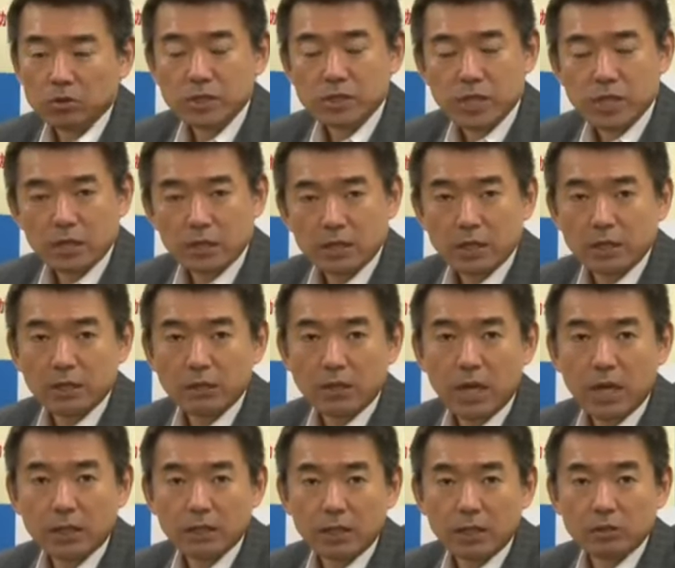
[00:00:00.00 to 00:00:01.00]
国全体で
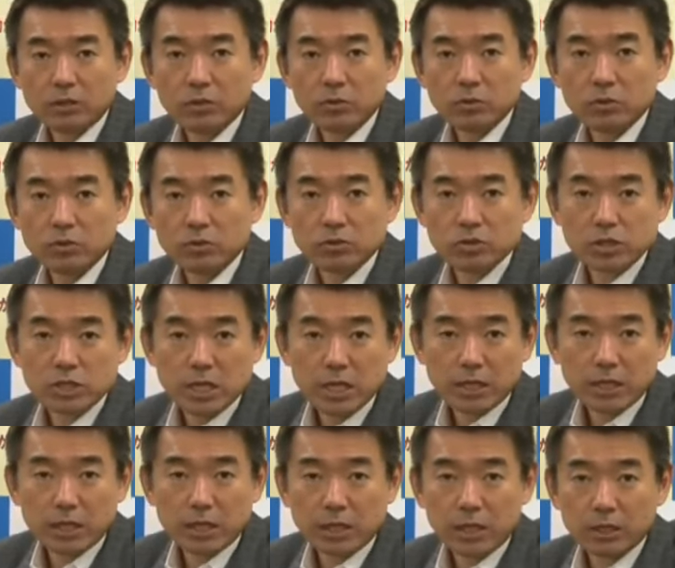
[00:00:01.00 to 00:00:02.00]
の判断というものを重視し
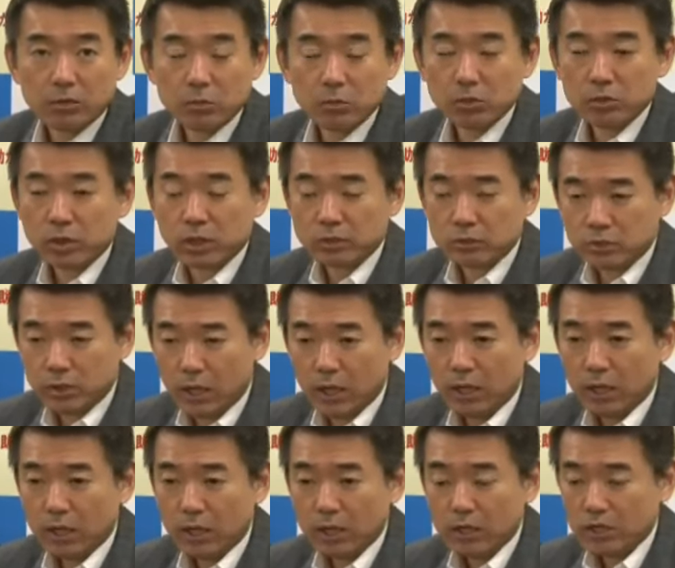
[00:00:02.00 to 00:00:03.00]
なきゃいけないと思ってるん
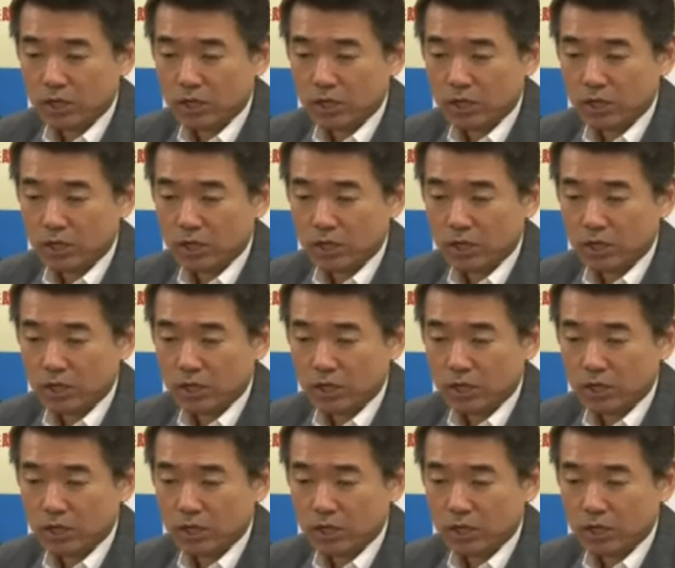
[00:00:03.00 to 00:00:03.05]
で